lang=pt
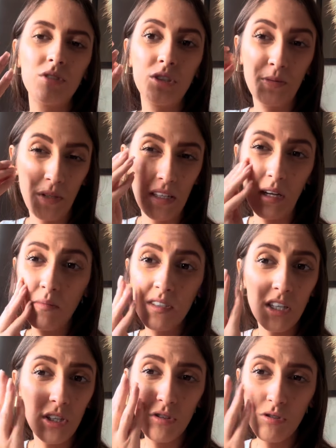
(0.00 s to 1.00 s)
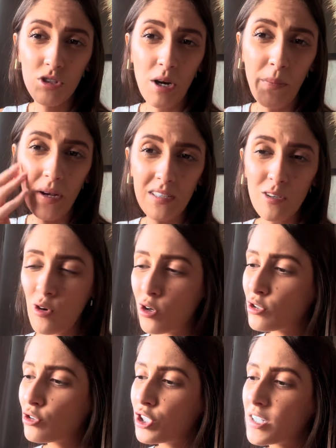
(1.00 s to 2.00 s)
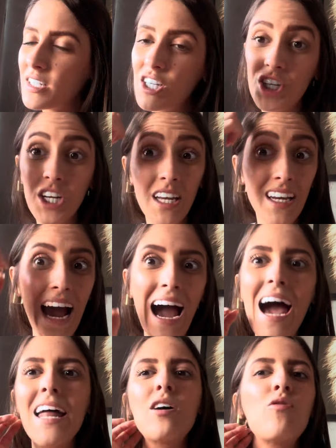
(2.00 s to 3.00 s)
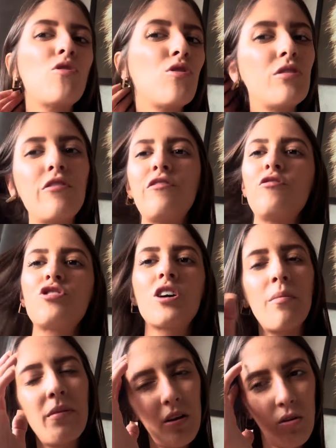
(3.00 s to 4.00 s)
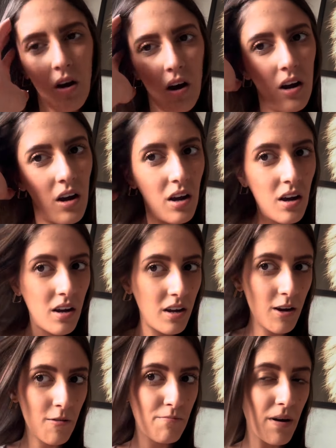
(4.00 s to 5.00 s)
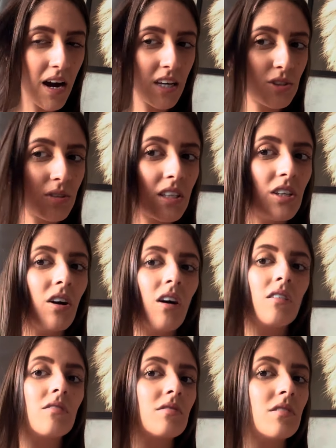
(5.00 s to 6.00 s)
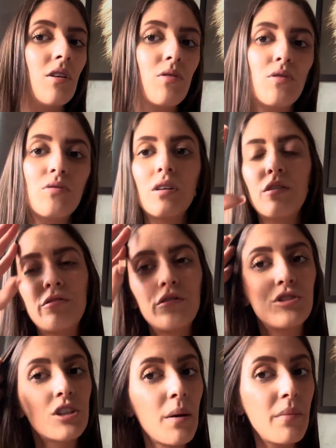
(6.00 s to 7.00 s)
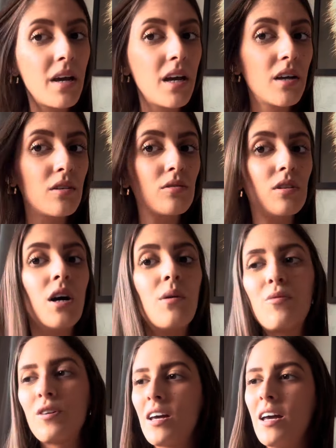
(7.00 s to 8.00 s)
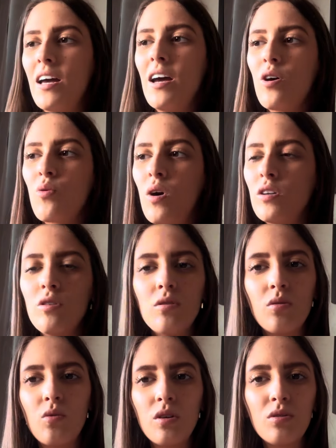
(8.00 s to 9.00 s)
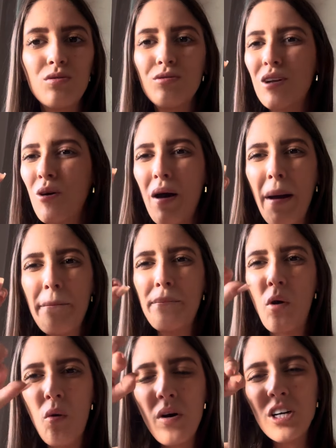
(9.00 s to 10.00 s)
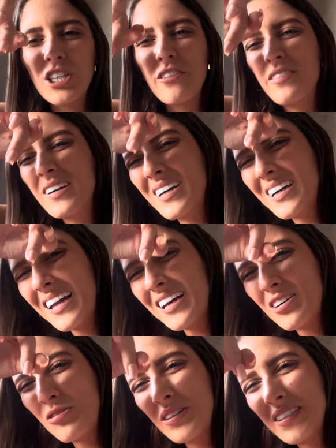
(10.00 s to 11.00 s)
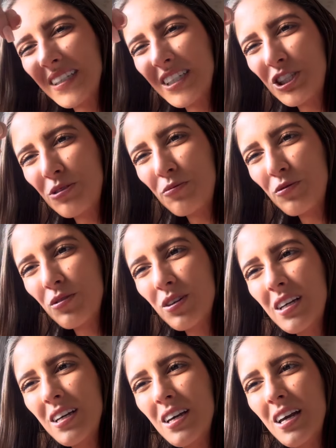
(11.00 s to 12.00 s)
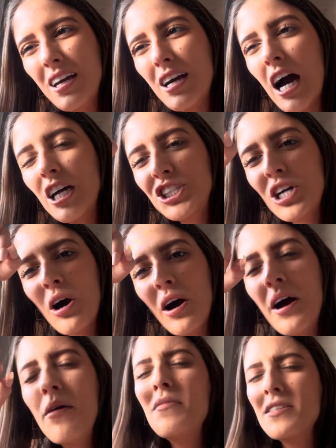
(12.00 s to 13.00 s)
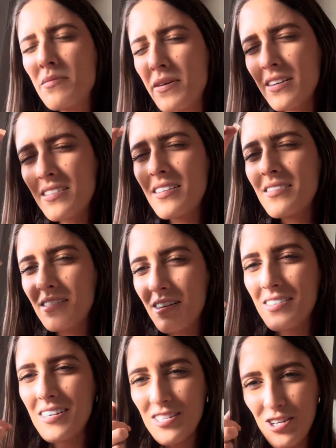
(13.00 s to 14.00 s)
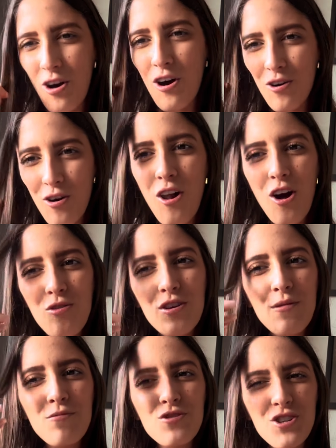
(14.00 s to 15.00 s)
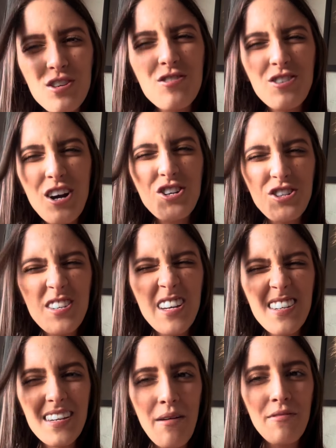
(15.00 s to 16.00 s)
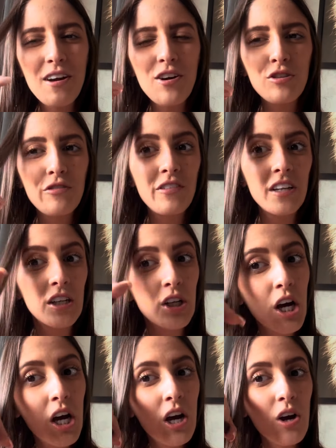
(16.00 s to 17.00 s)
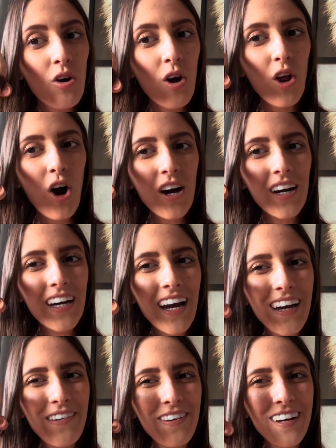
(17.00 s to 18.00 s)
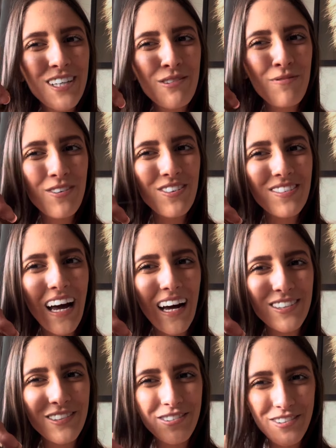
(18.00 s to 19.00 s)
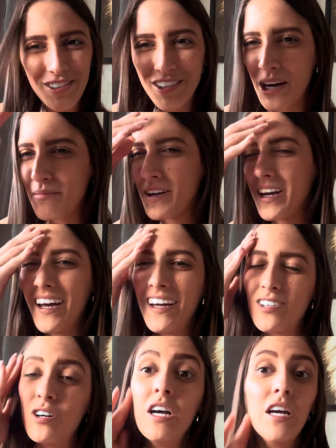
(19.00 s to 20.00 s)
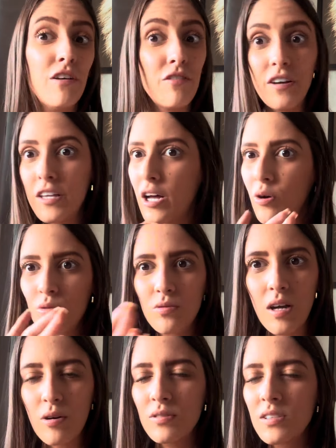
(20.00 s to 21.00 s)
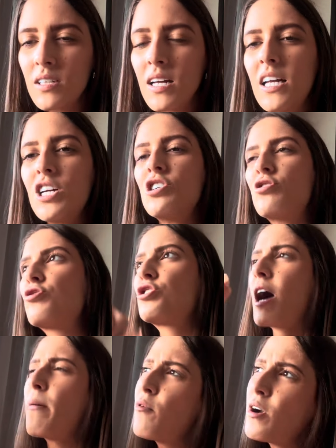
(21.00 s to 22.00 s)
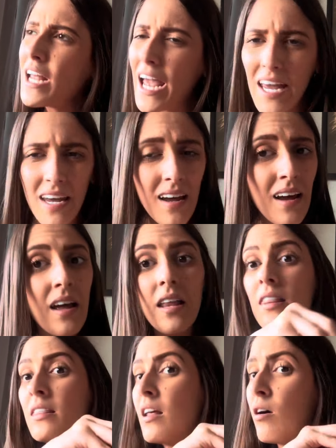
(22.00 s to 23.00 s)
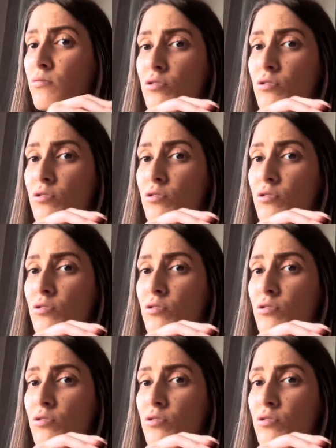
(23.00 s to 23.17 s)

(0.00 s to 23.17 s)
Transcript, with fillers: porque tem umas que tu já passa no rosto, tu já sente aqui. Ah, não gruda o fio de cabelo, ó. Eu passo aqui, ó. Não gruda no fio de cabelo. Porque quando, quando não é boa, já fica aquela coisa, tipo, que encaixa. Minhas amigas, vocês, vocês que colocam unha postiça, eu acho que vocês sabem o que, que eu tô falando. Coloca e aí fica, tipo, grudado o fio de cabelo. Enfim, não, não tá acontecendo nada disso. Já molhei, não